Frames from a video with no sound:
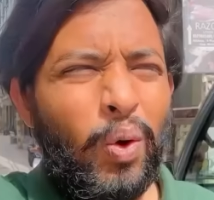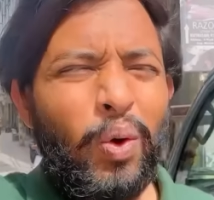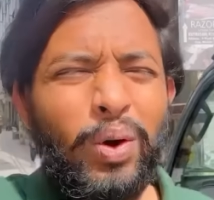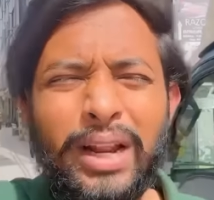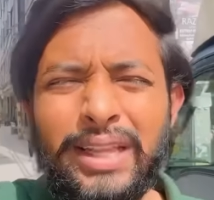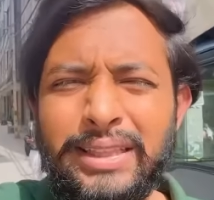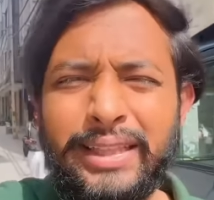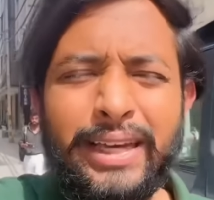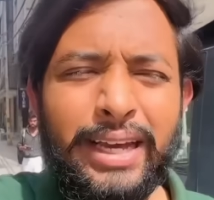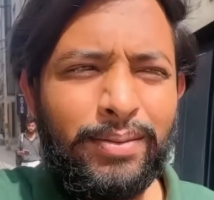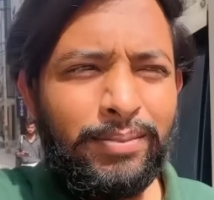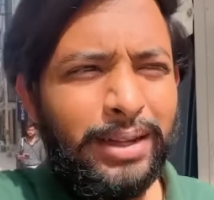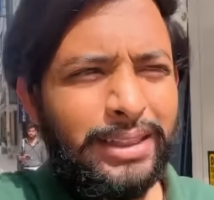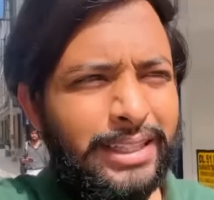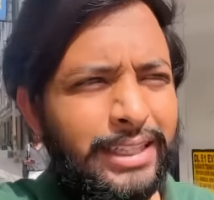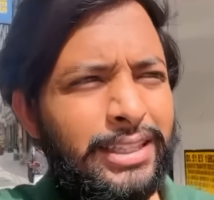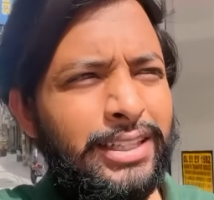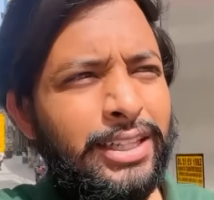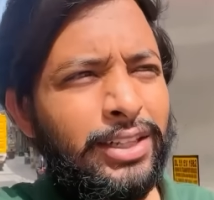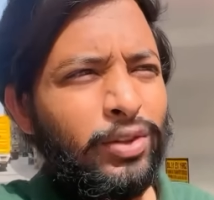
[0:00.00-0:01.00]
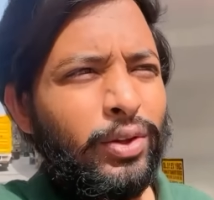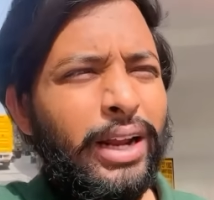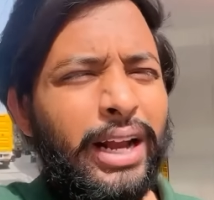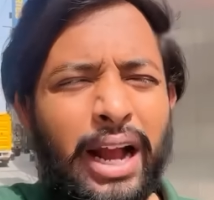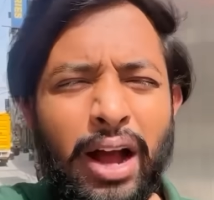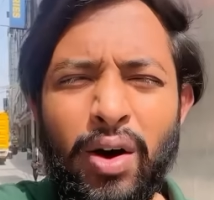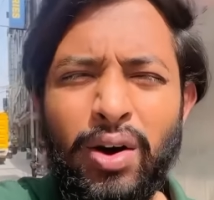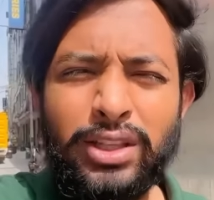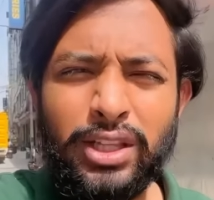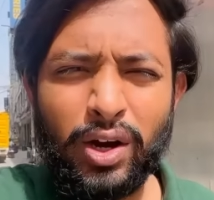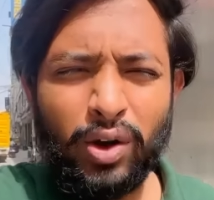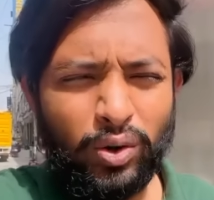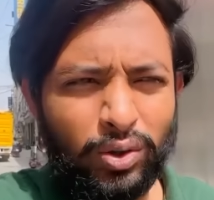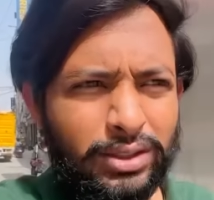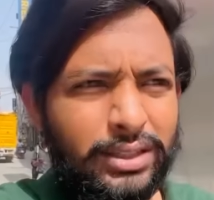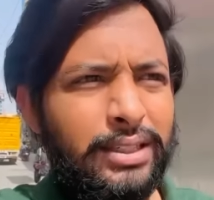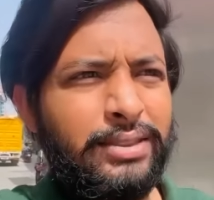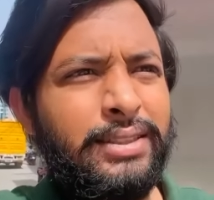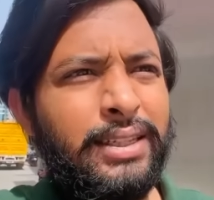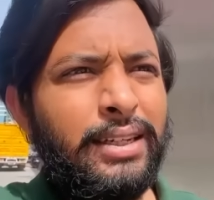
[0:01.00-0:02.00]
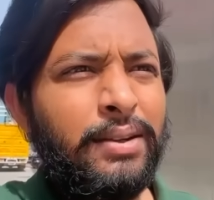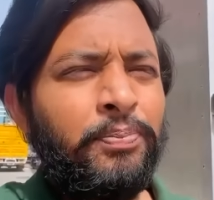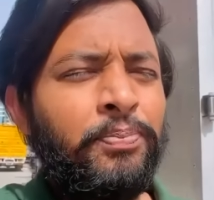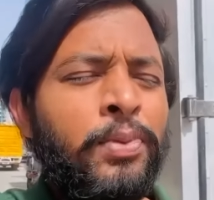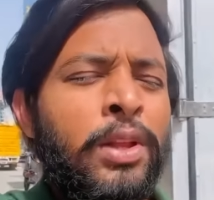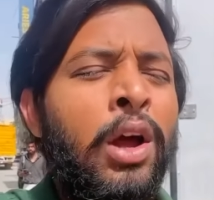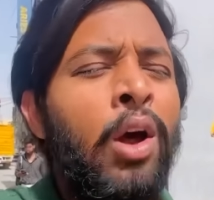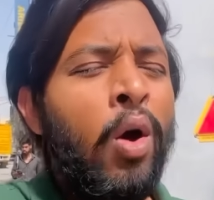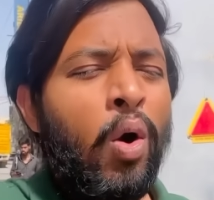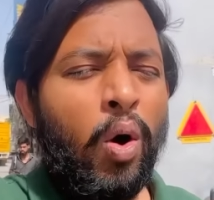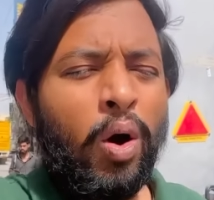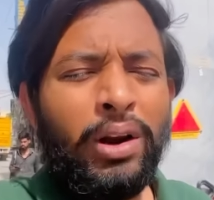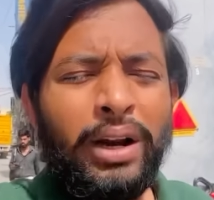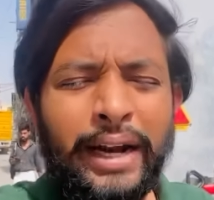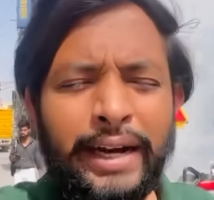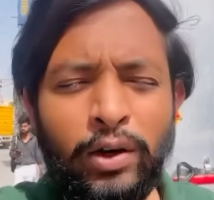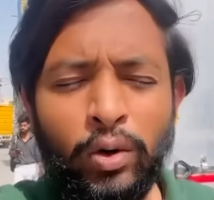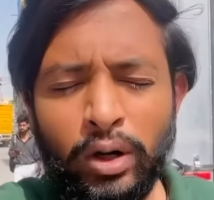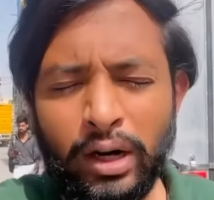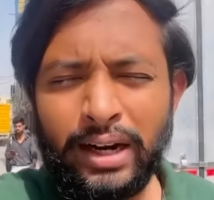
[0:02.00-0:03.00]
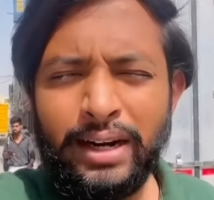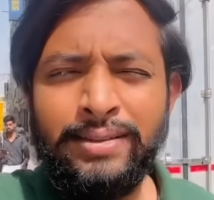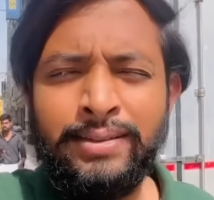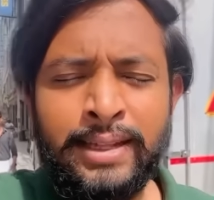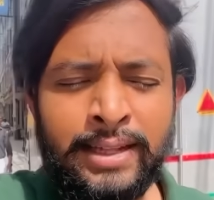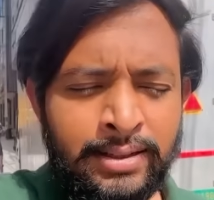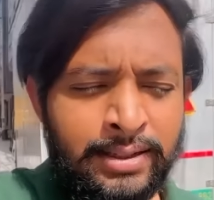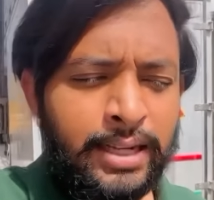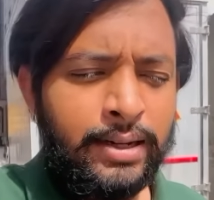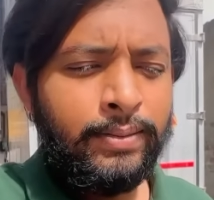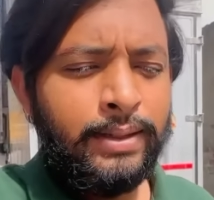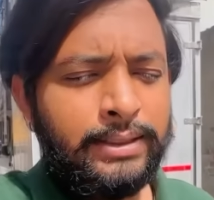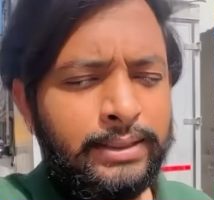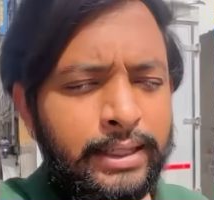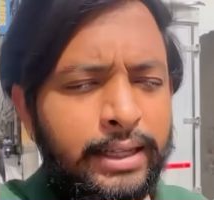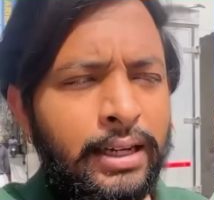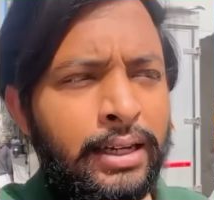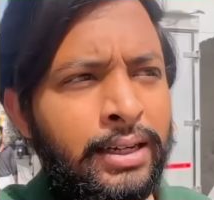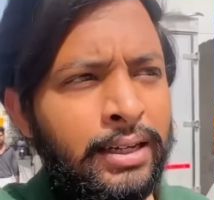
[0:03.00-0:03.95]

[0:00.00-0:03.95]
ওটাতেই আমরা তিন দিন ধরে খাওয়া দাওয়া করতেছি অনলাইন অর্ডারের সিস্টেম আছে